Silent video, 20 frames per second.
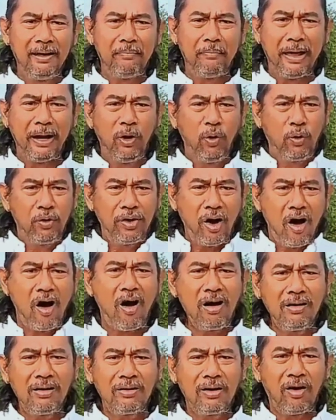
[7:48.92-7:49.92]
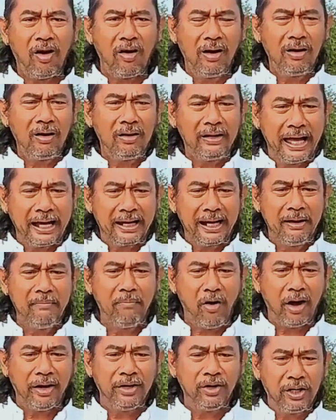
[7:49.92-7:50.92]
เป็นลูกน้องของเด็กใน
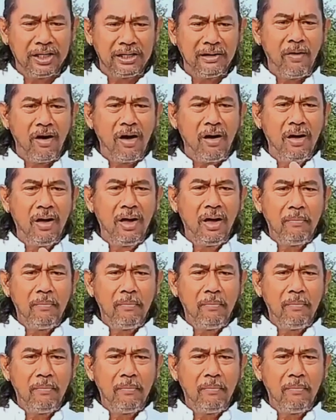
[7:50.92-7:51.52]
บ่อนโดยเฉพาะ